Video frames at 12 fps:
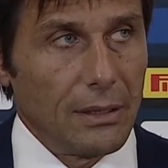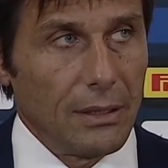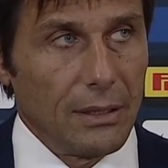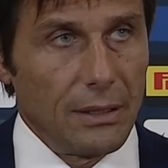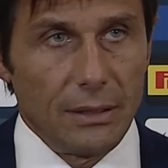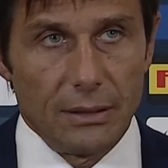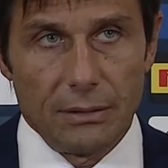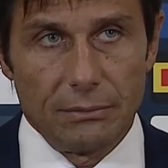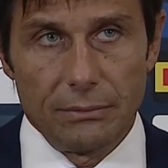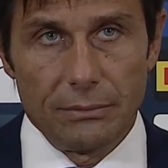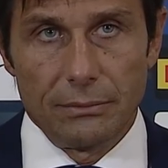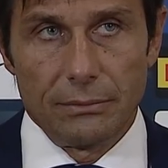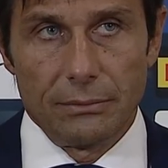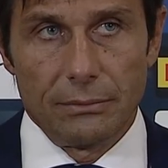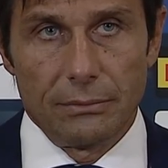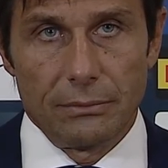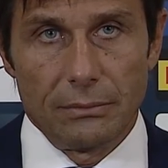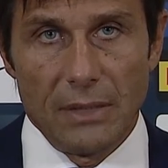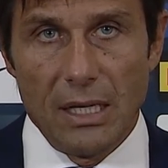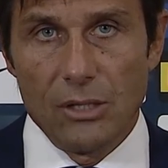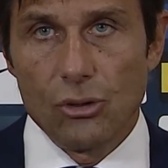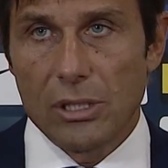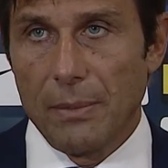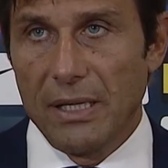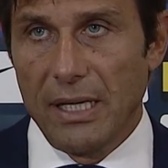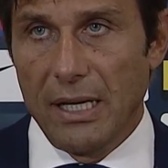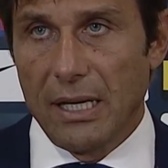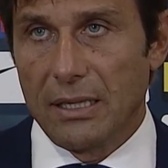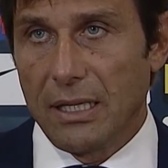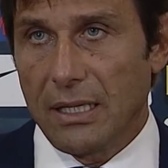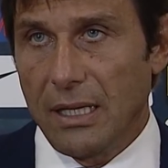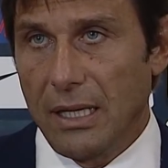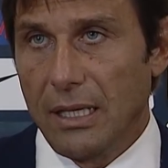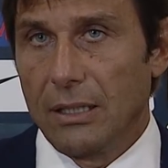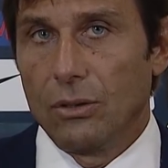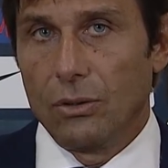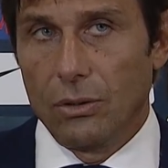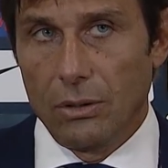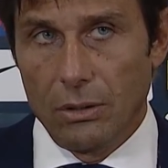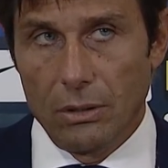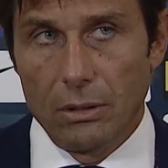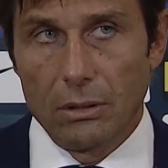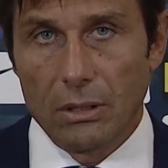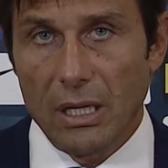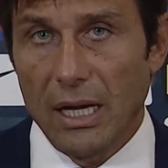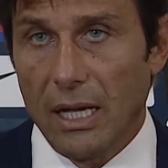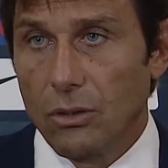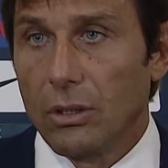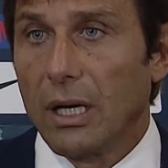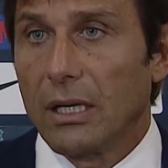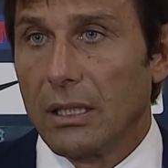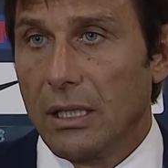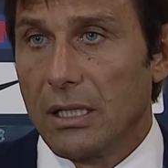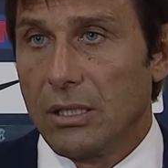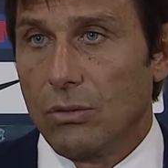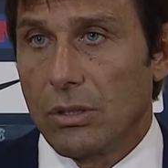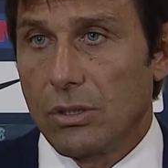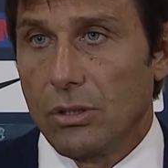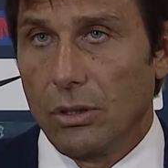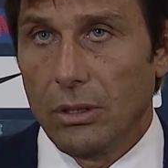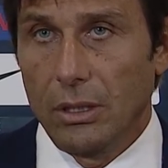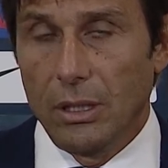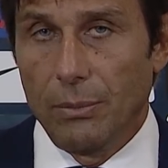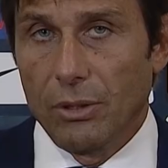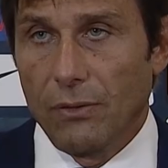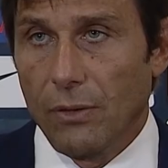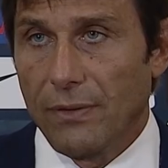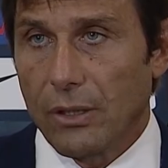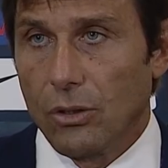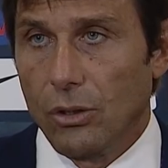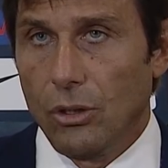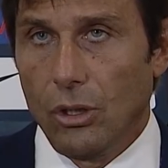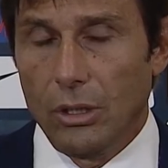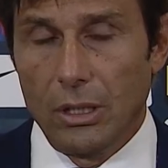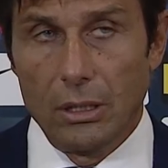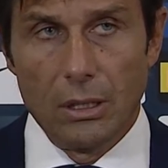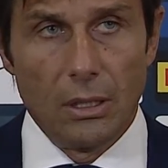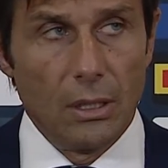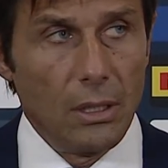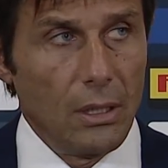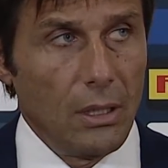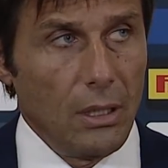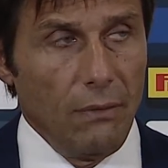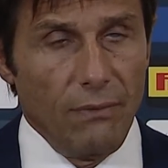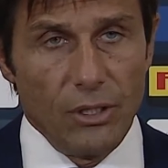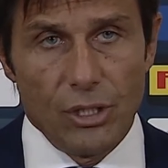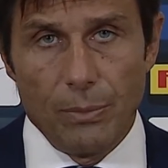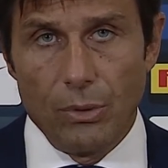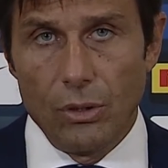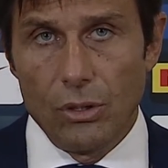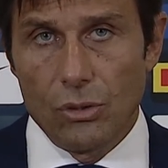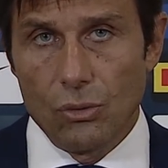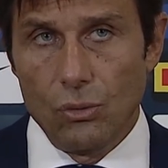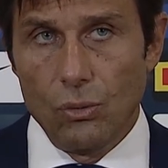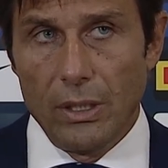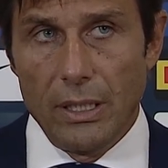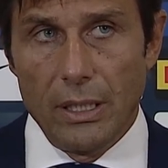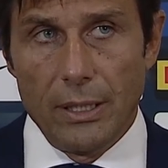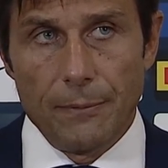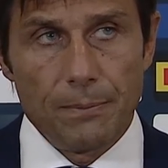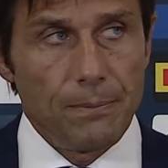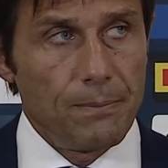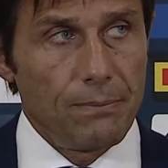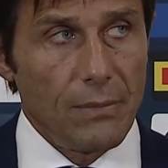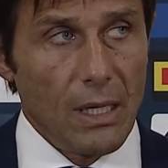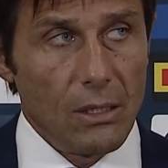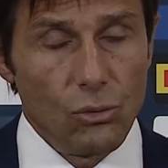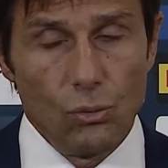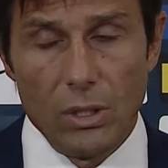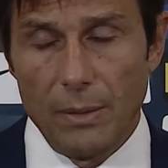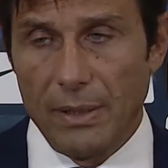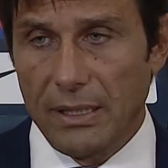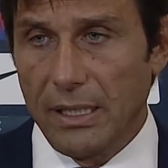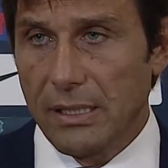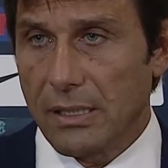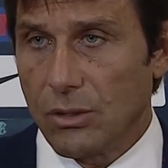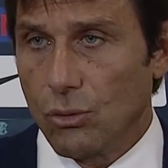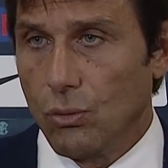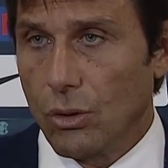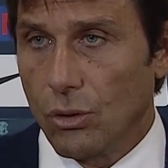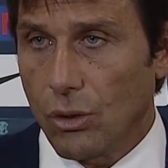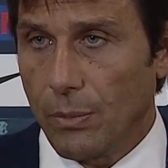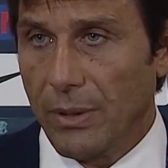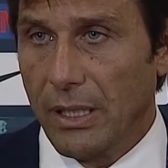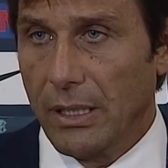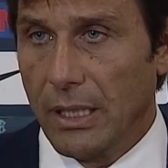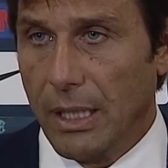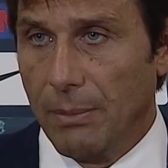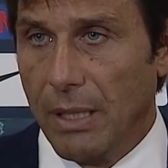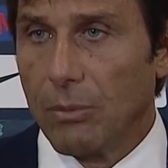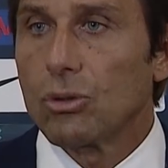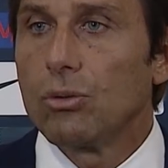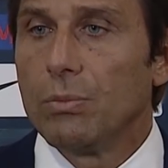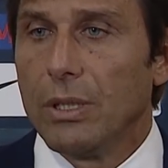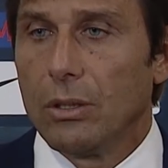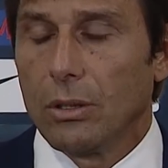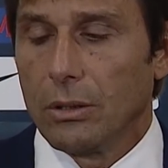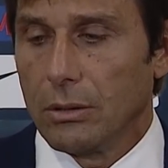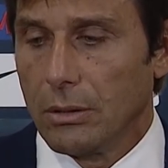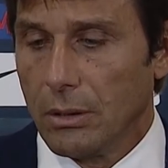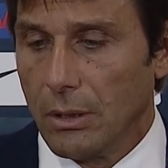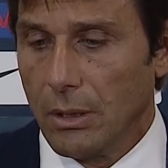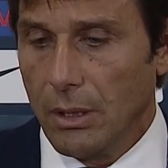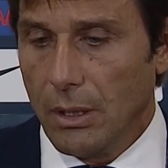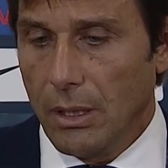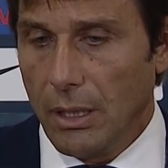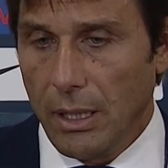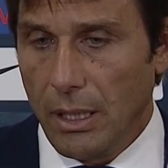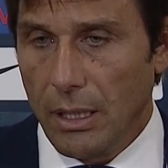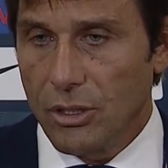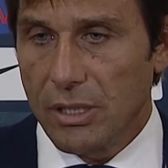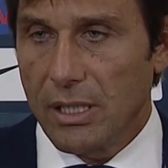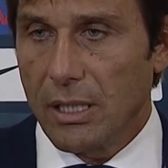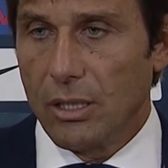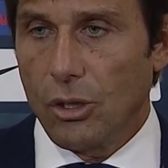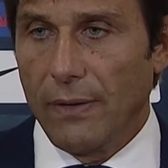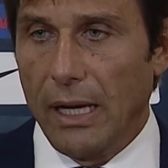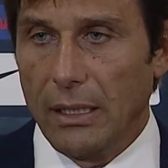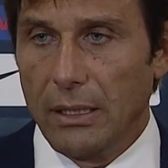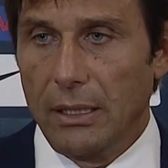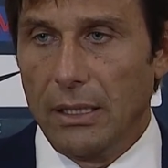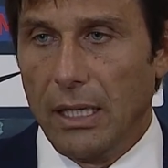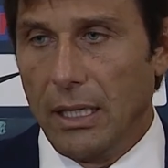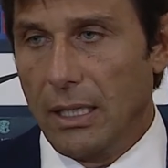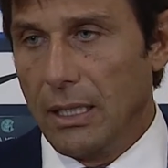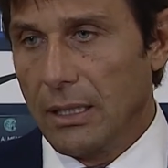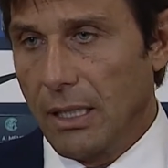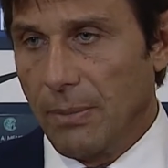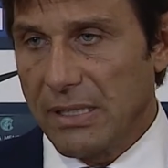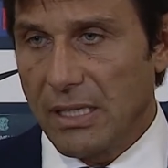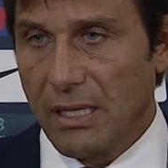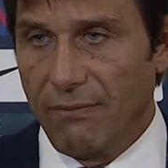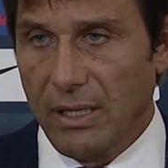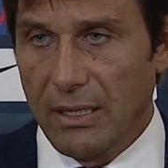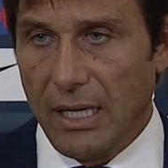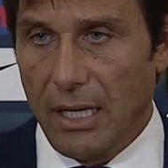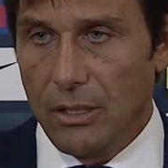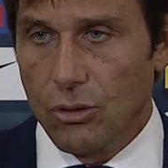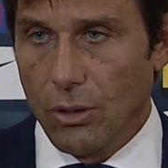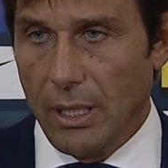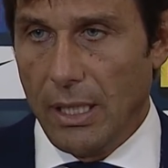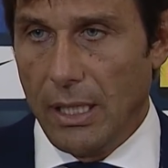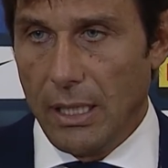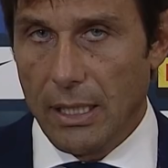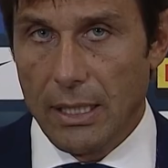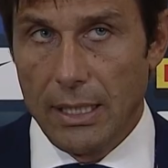um, nella giusta maniera, attaccando, creando anche delle situazioni, potevamo fare gol noi, invece poi su due, su due ripartenze, su due contropiedi che abbiamo subito, eh, ci siamo ritrovati da, dal passare in vantaggio a,